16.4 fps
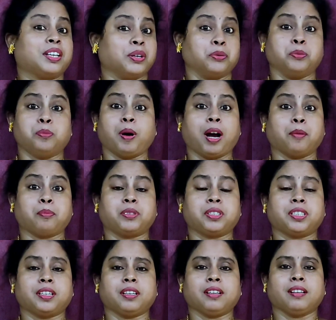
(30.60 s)
কেউ
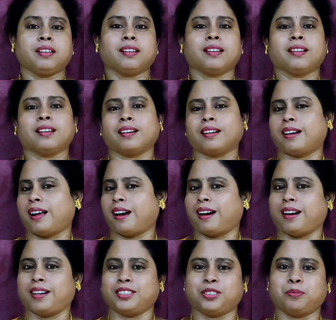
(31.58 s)
ভাবছে
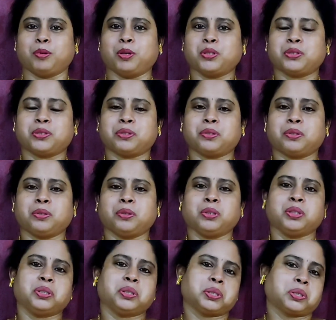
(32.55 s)
রাজবস্ত্র
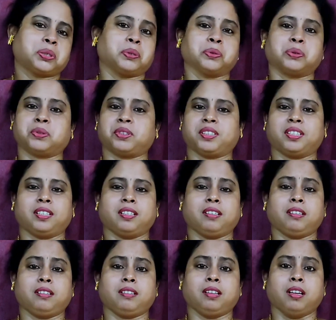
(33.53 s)

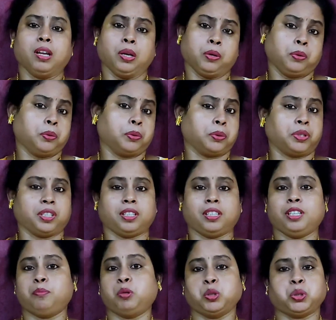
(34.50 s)
সত্যি
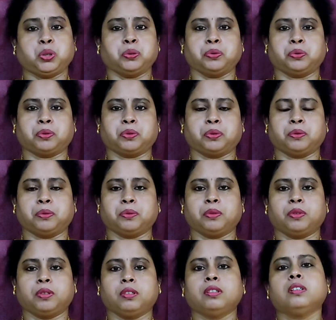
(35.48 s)
অতীব সূক্ষ্ম
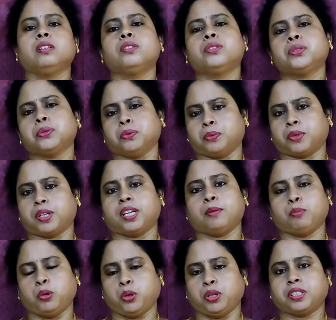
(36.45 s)
চোখে
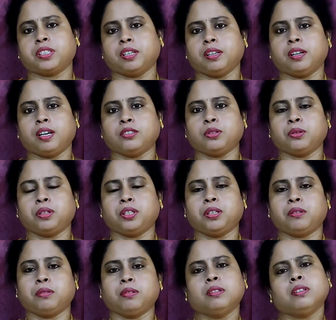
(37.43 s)
পড়ছে না
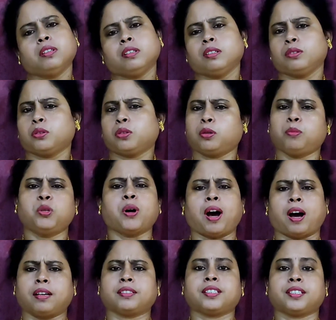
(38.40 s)
যদিও তবু
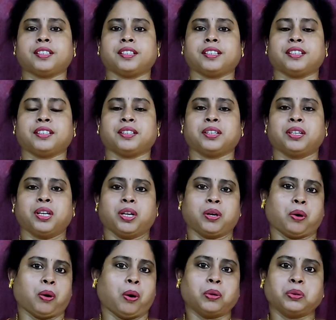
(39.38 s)
আছে
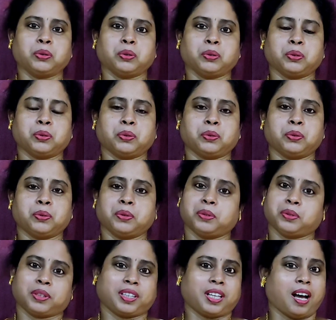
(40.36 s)
অন্তত
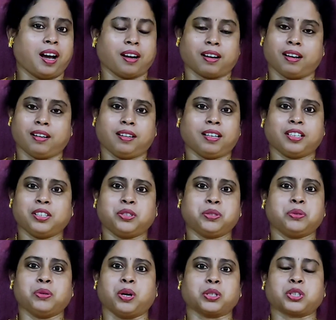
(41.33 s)
থাকাটা কিছু
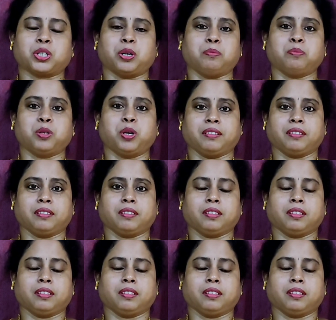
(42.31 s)
অসম্ভব নয়